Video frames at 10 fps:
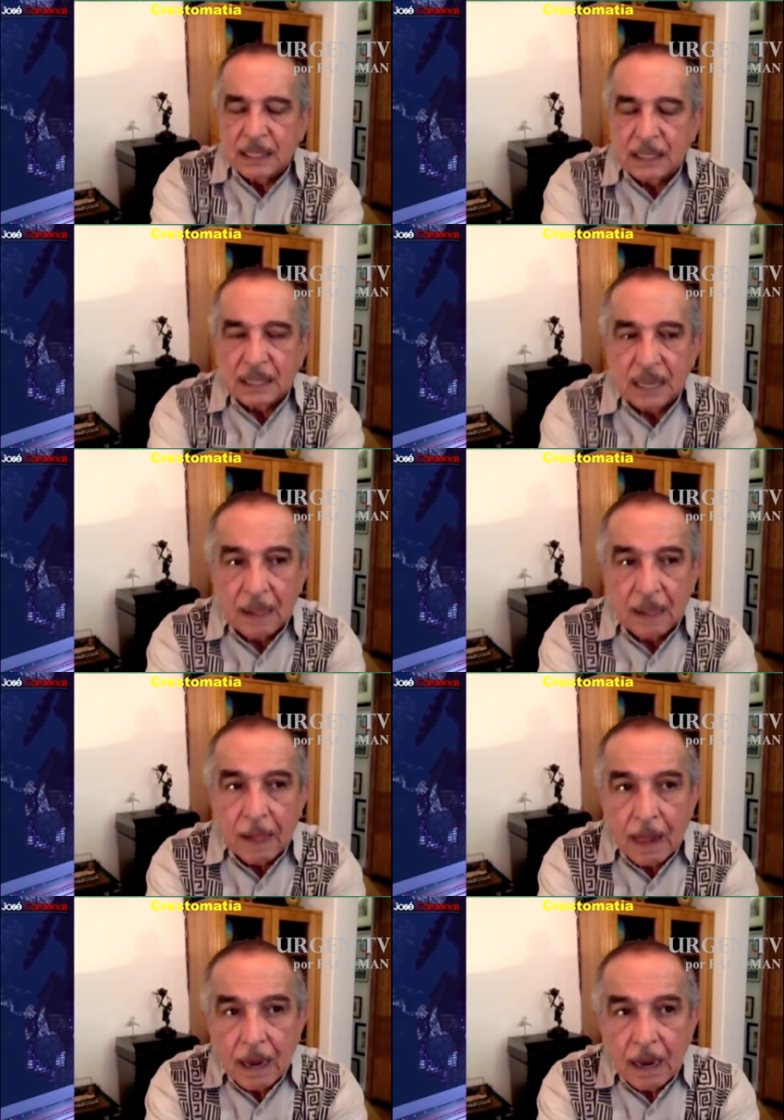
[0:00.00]
etcétera,
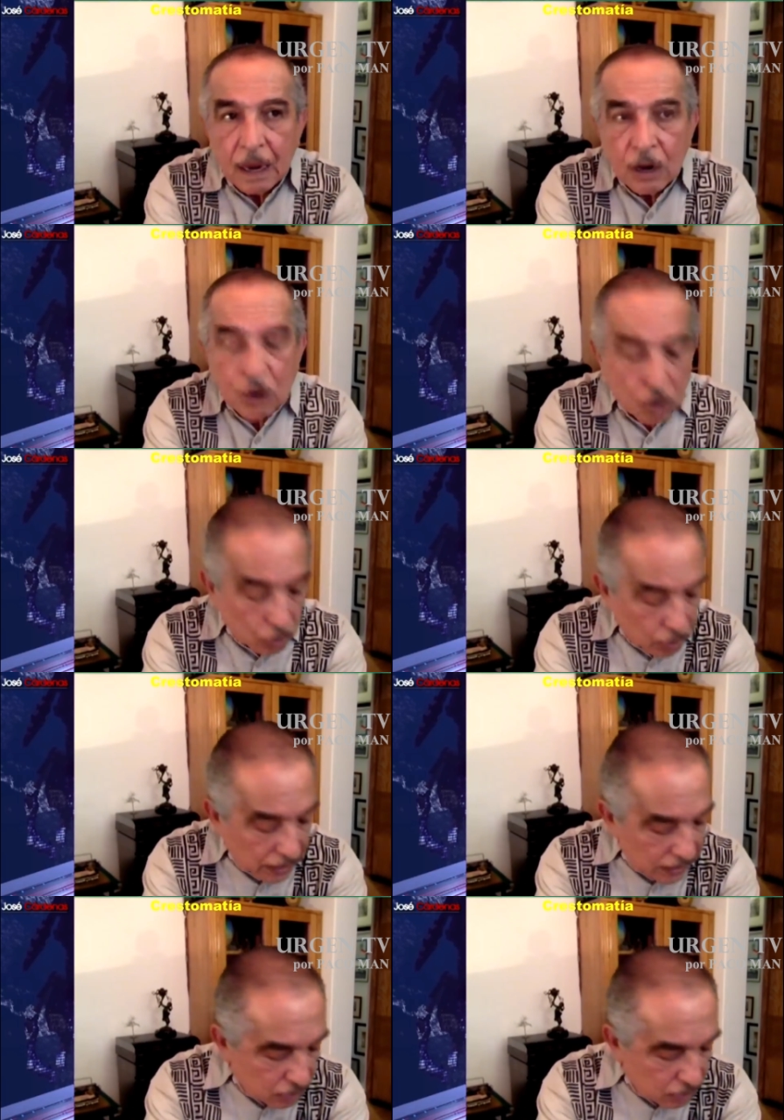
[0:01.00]
yo creo
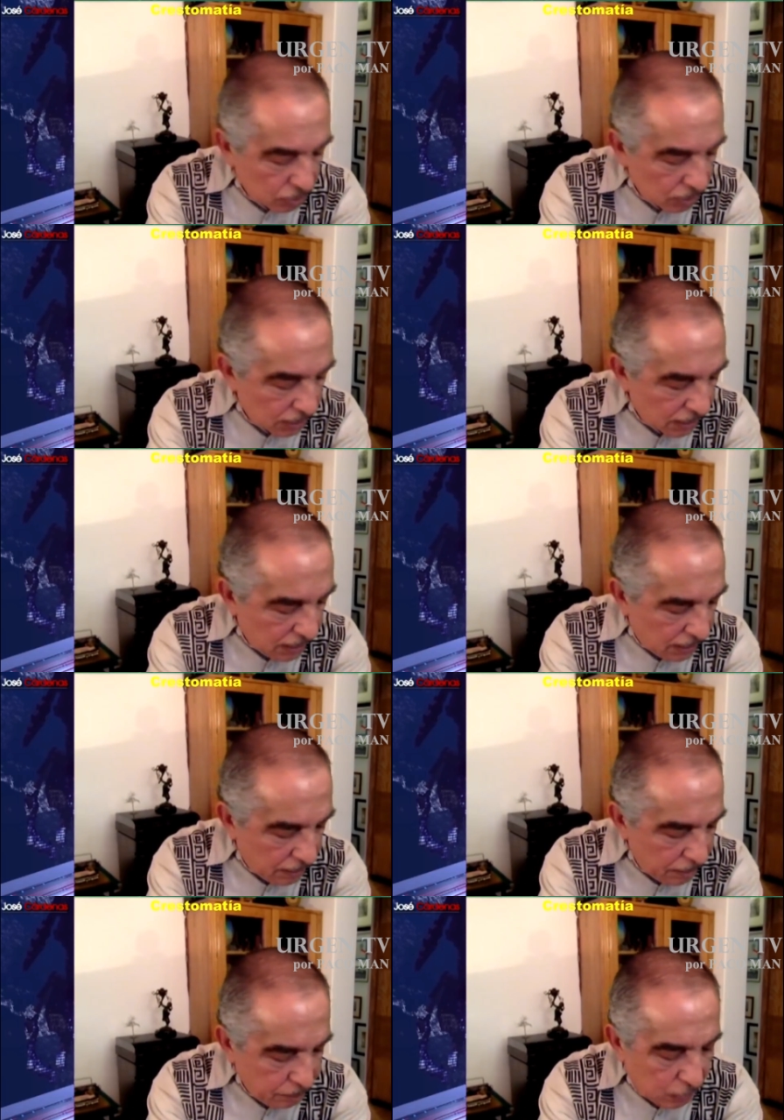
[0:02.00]
que esto de
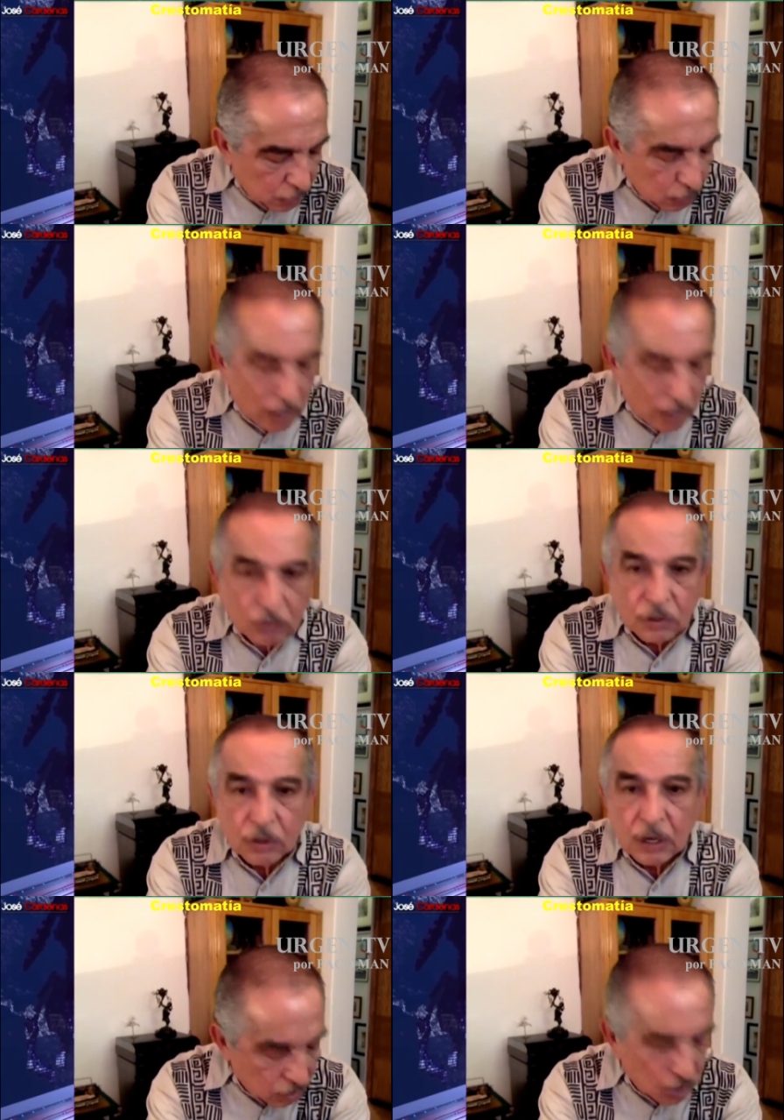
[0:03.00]
que los juegos
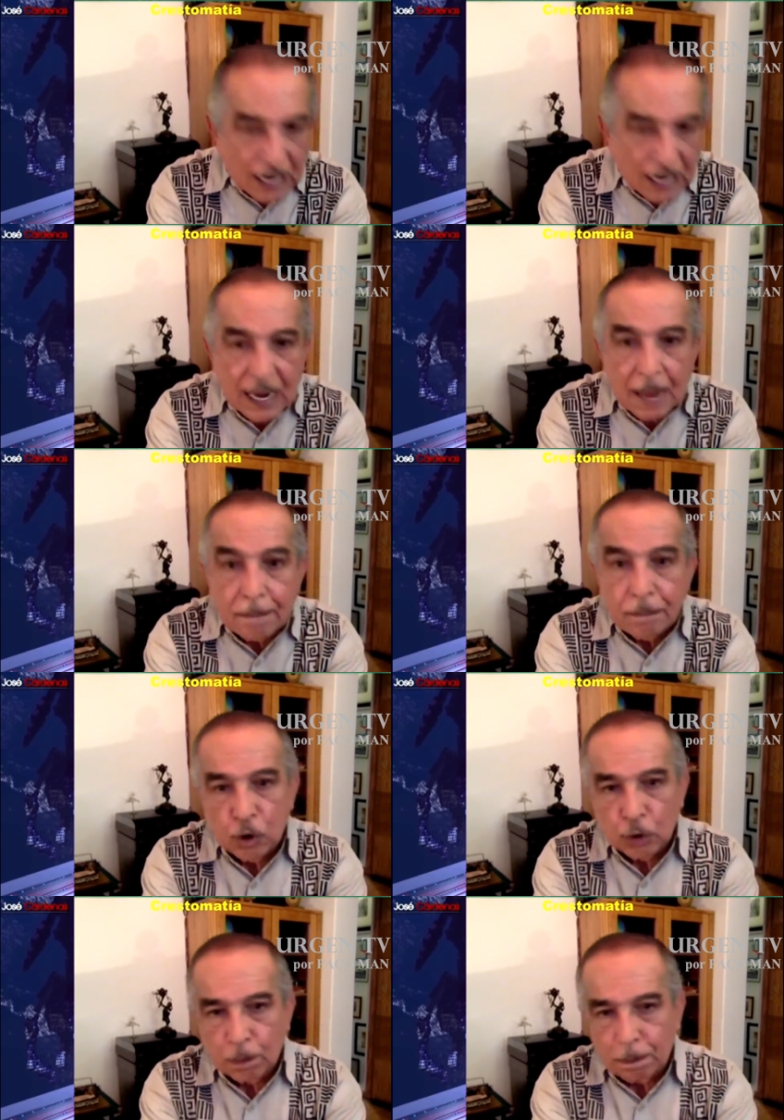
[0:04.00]
los ganará
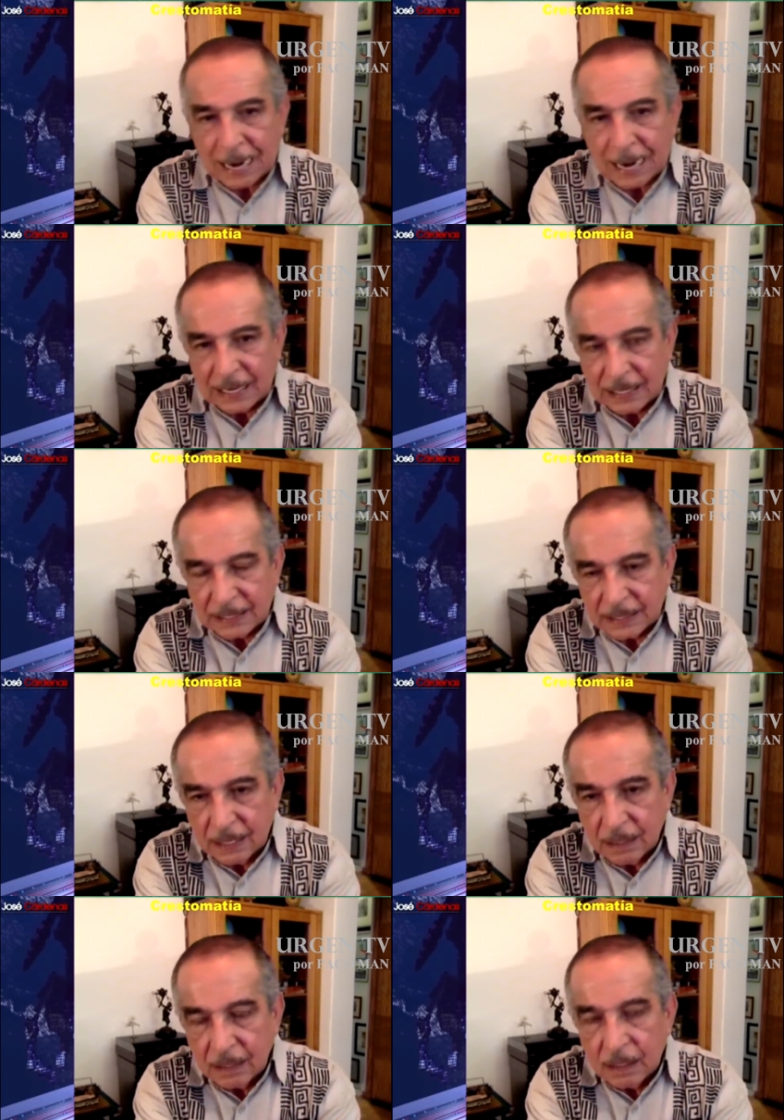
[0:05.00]
por
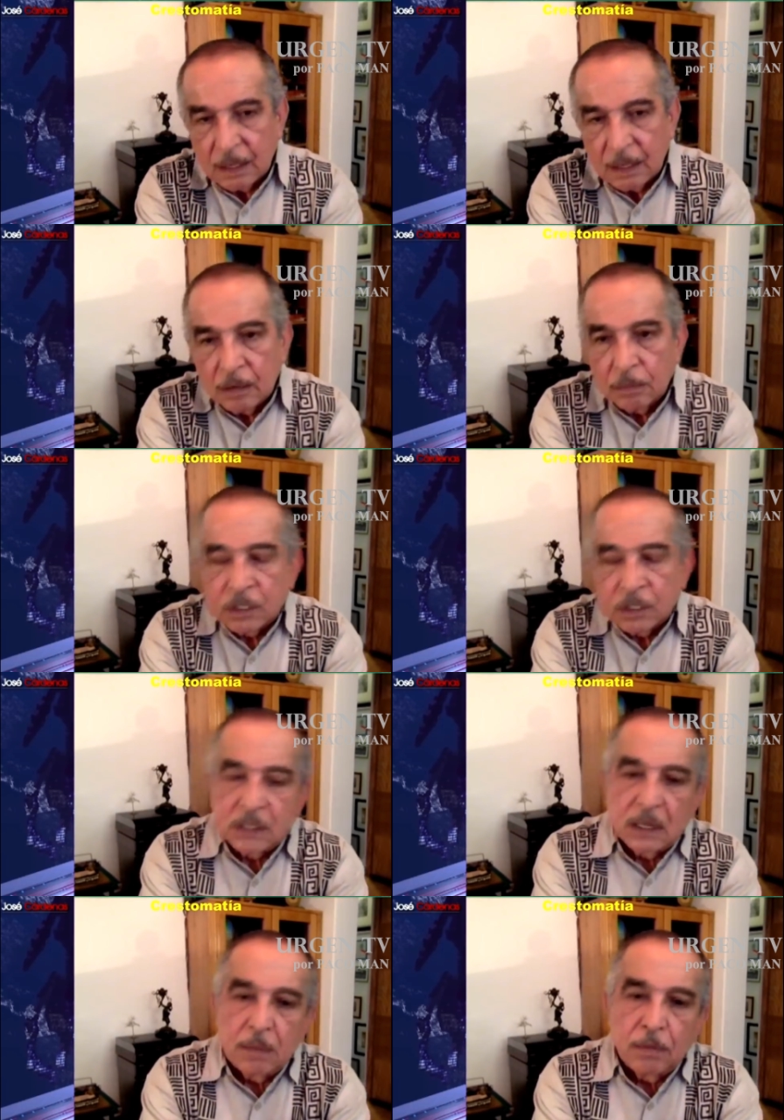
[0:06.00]
paliza, pues
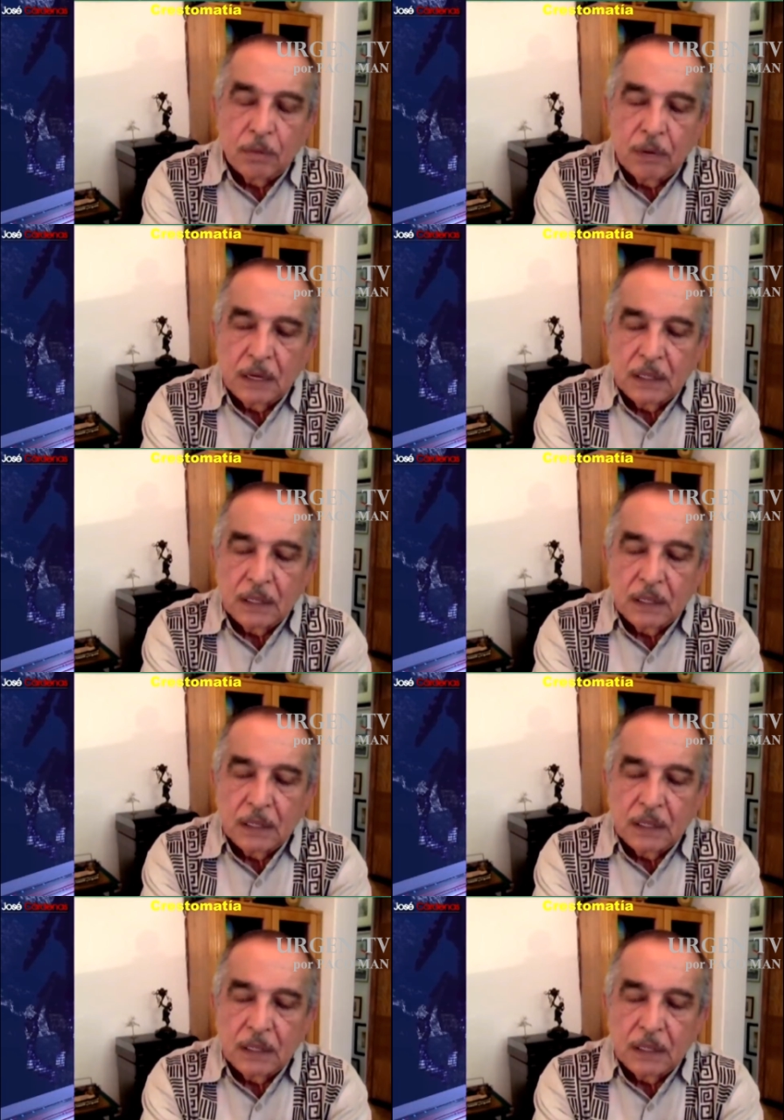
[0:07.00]
está por